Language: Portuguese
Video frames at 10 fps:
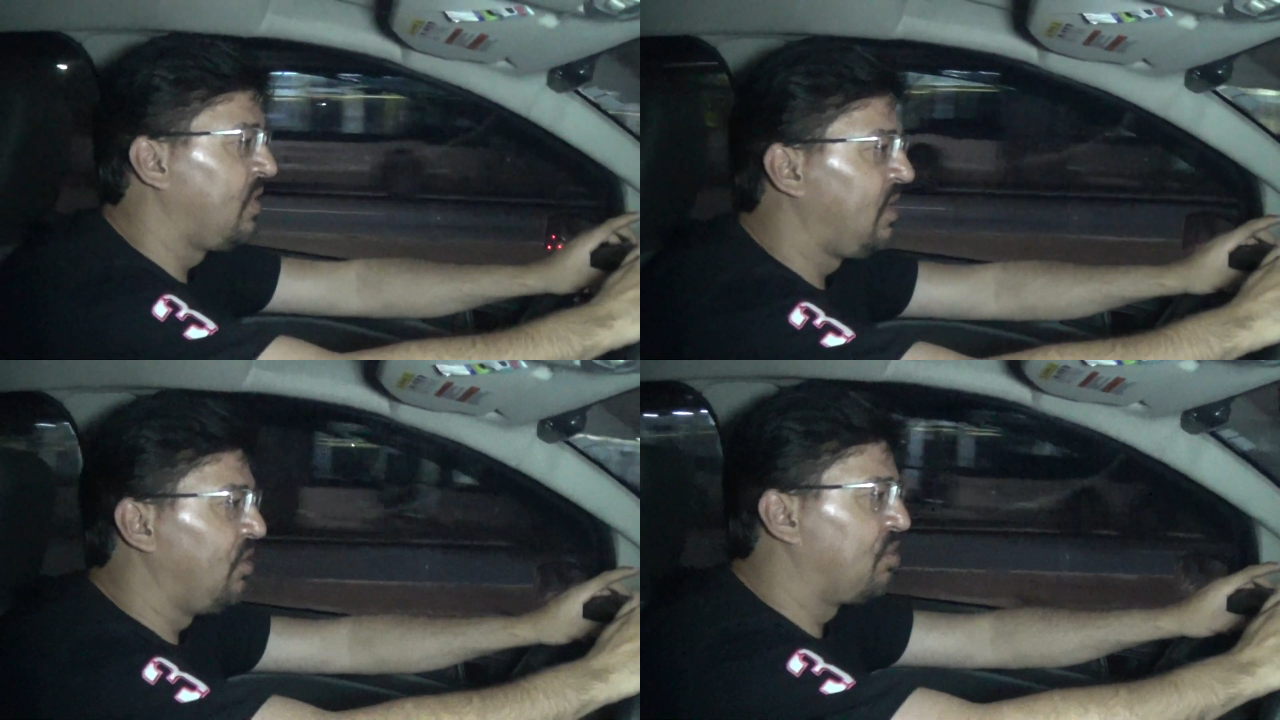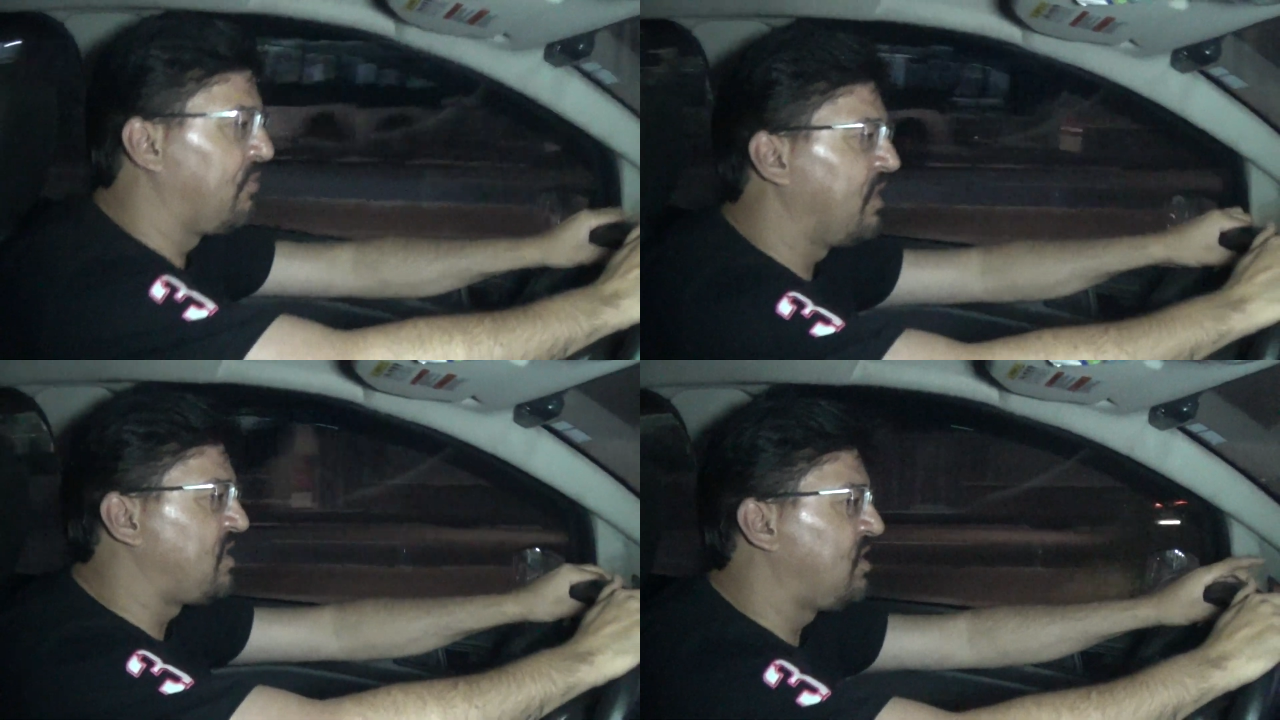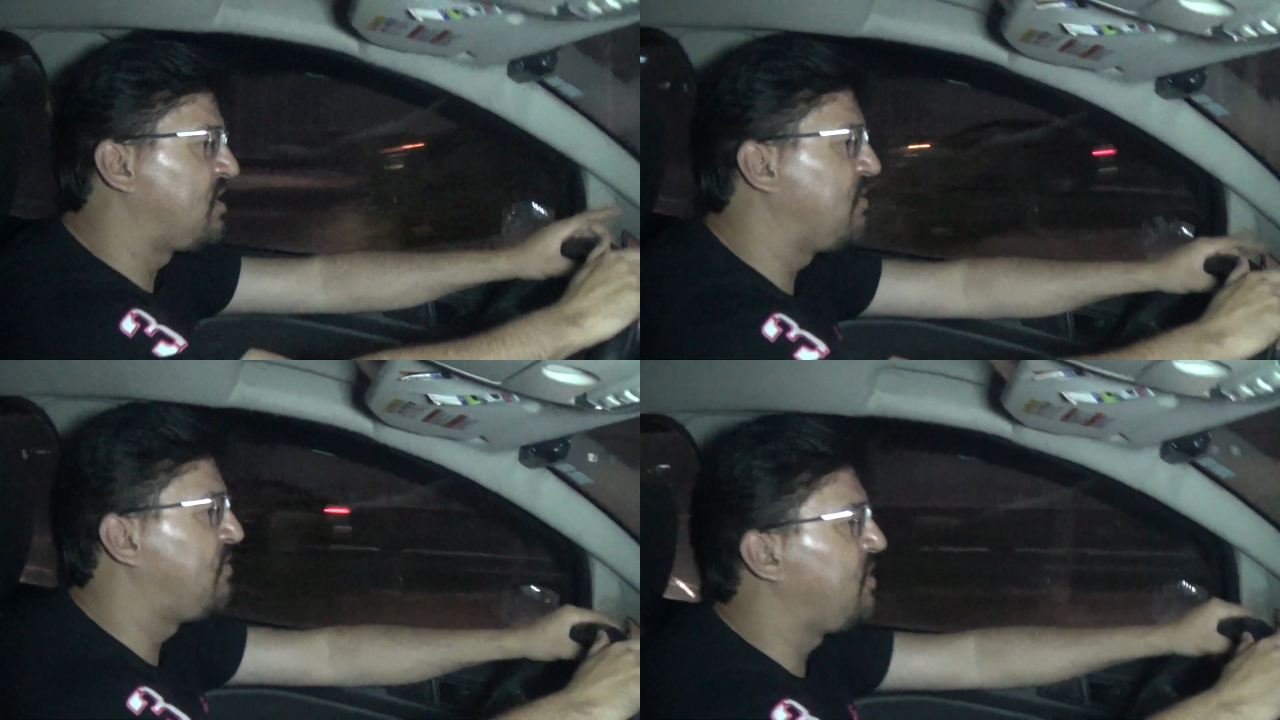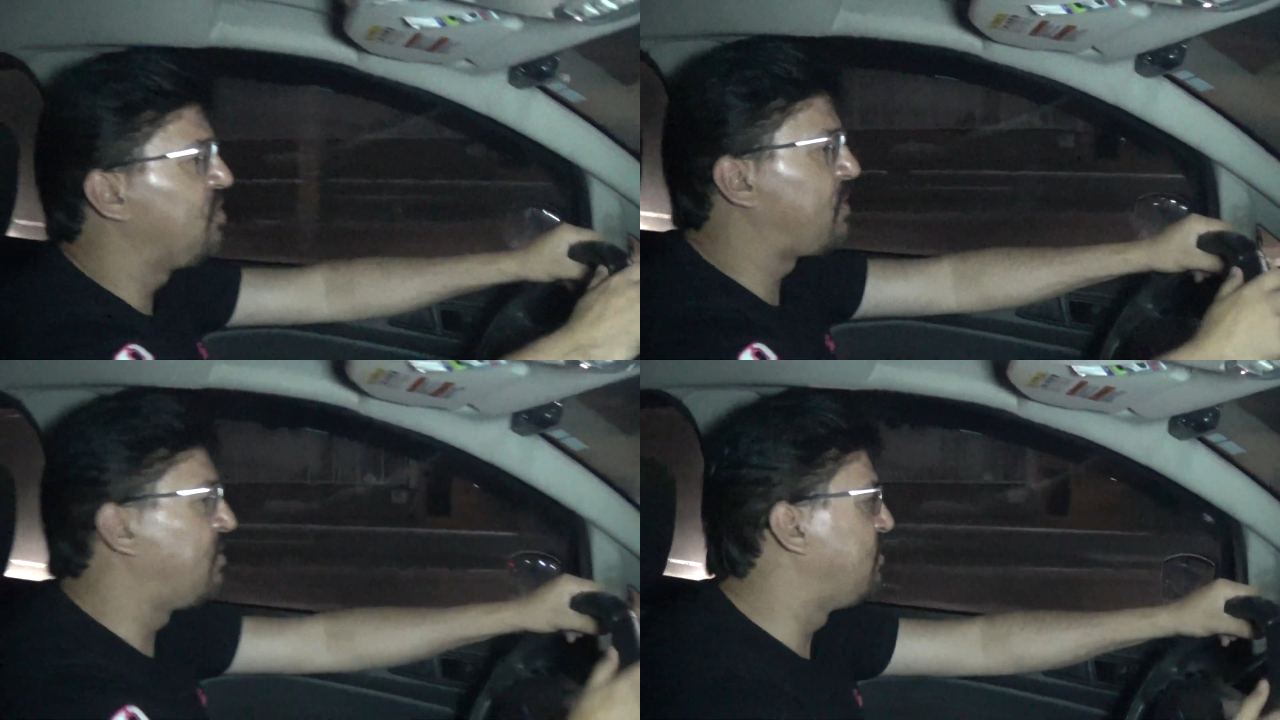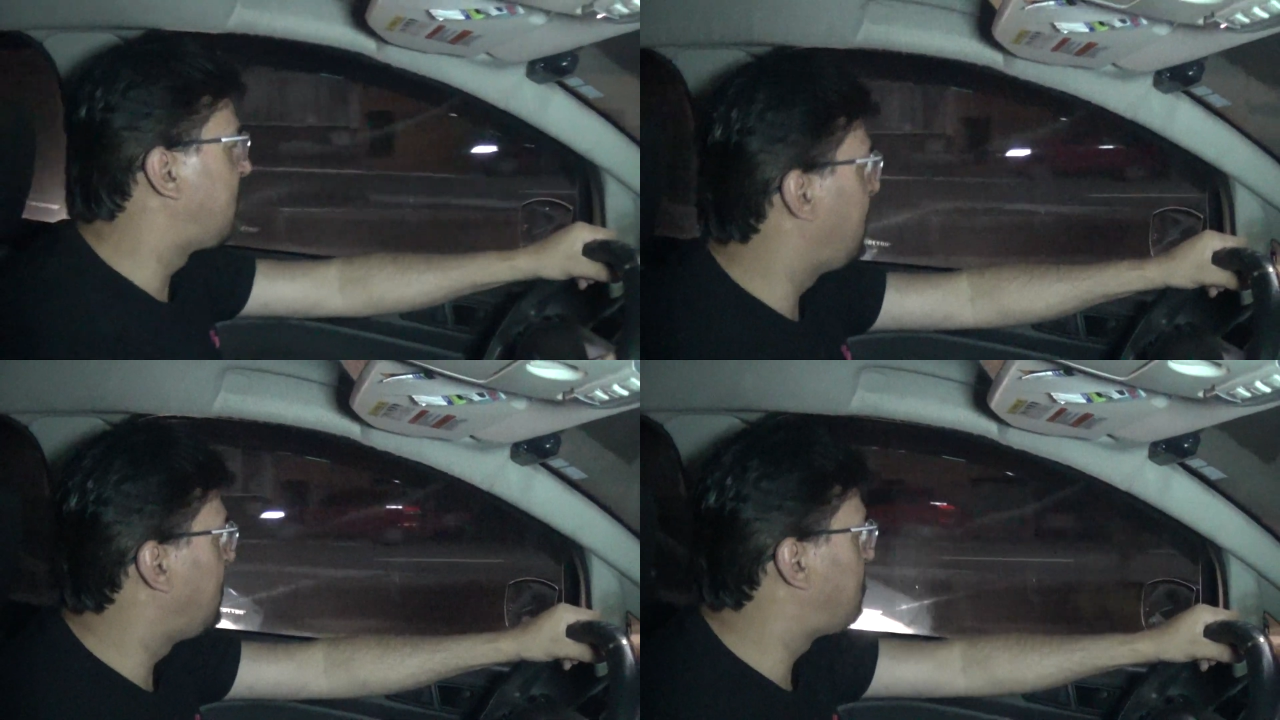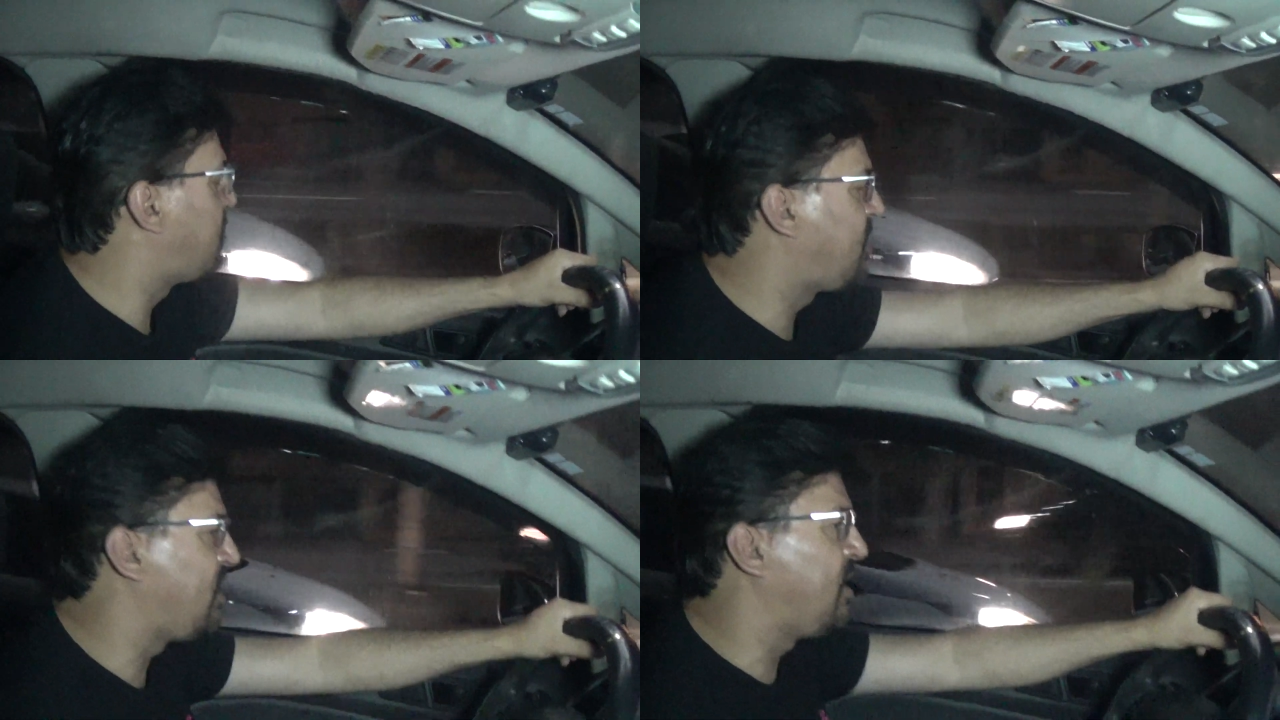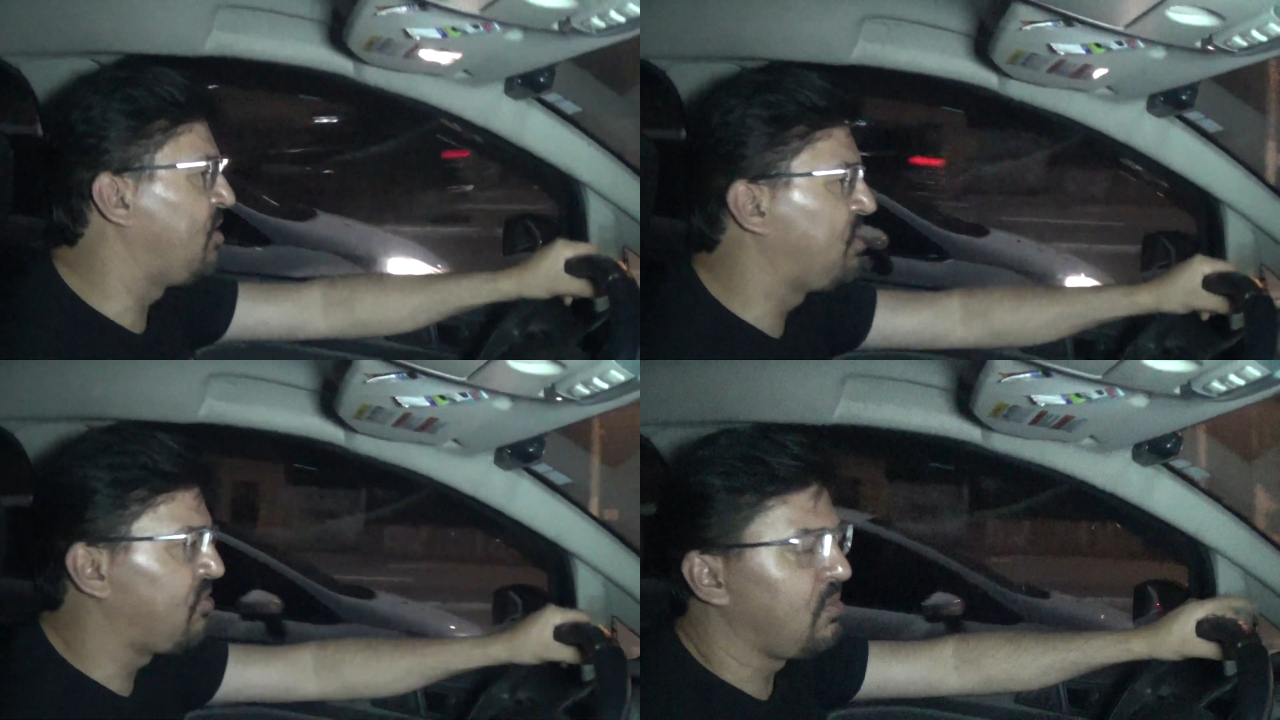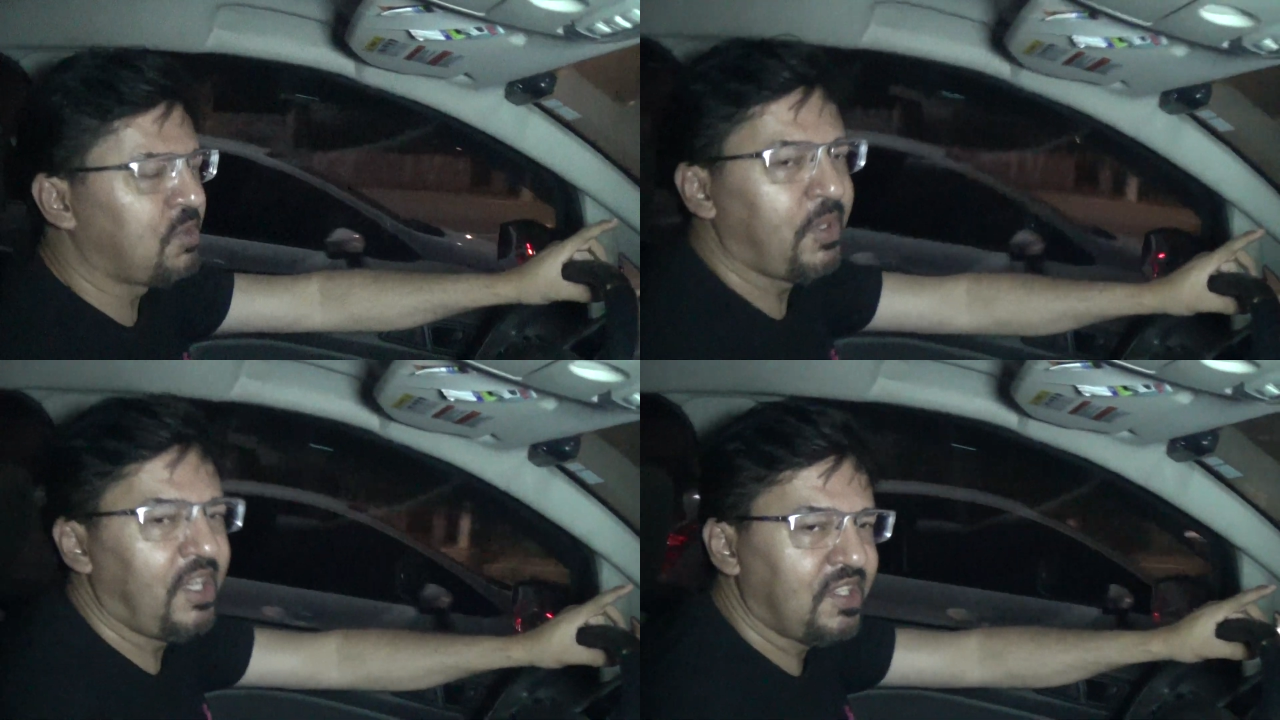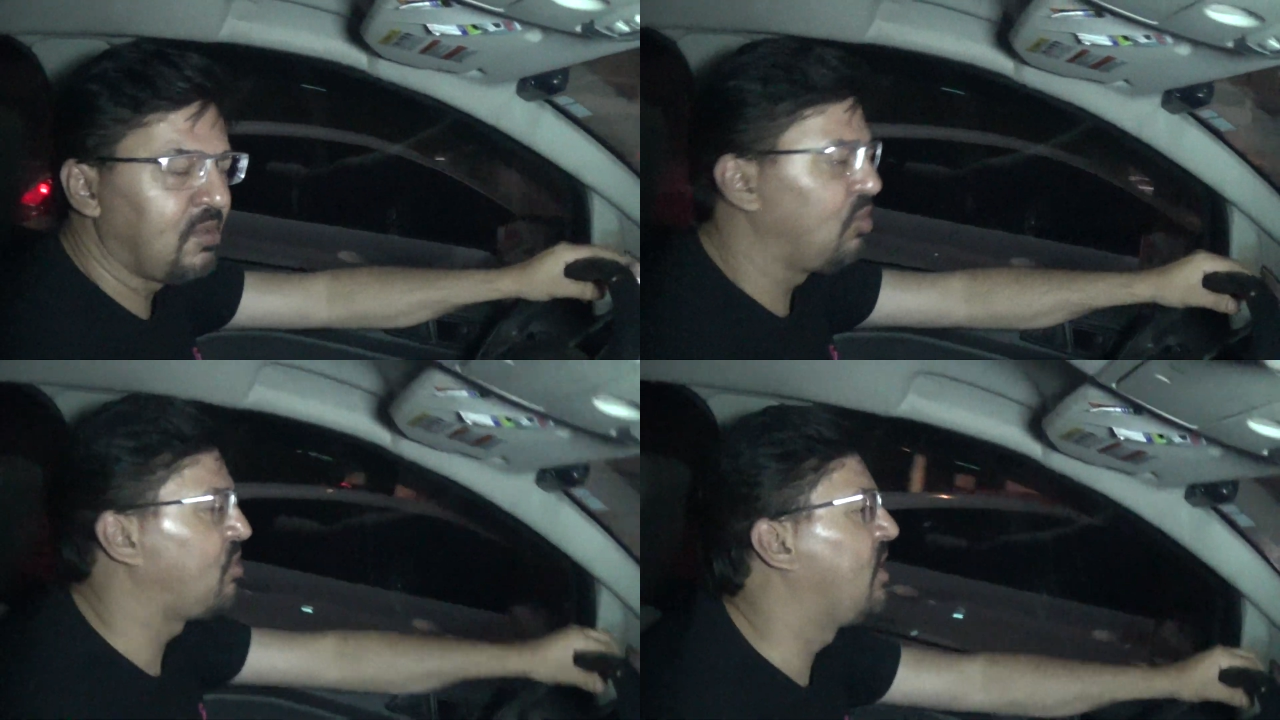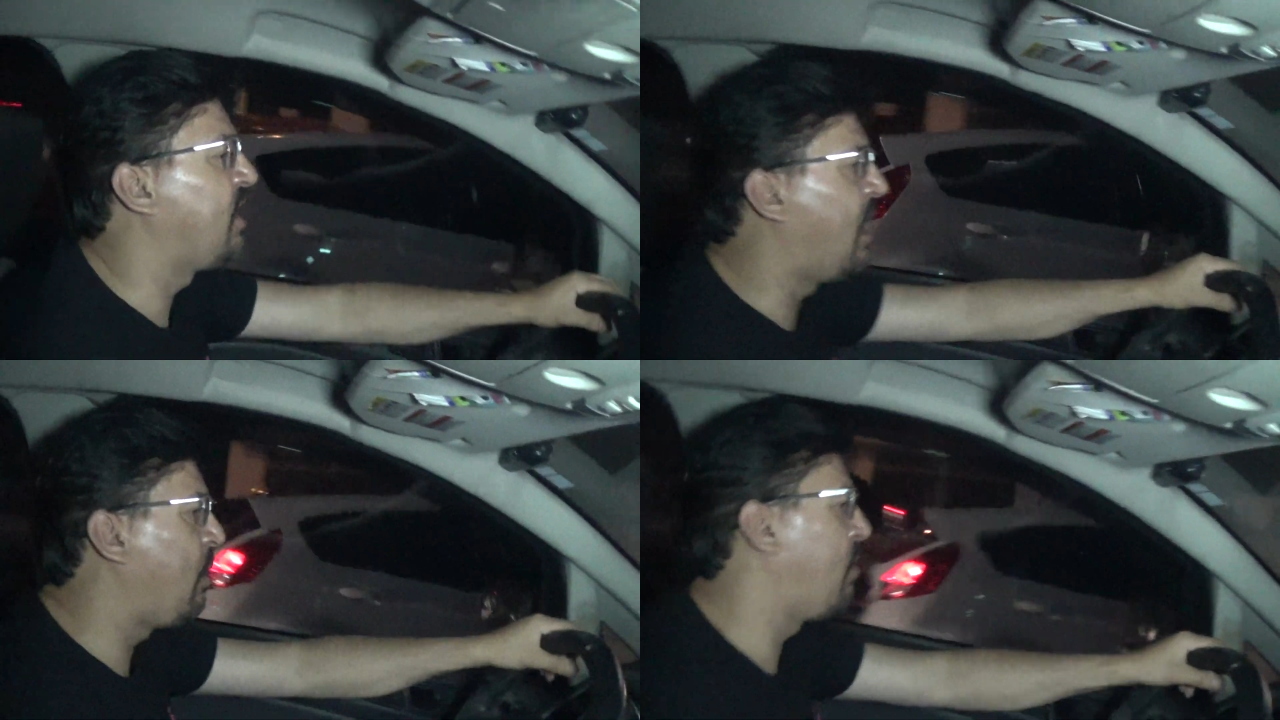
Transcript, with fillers: Eu estou fazendo esse vídeo para vocês porque eu tive uma experiência muito legal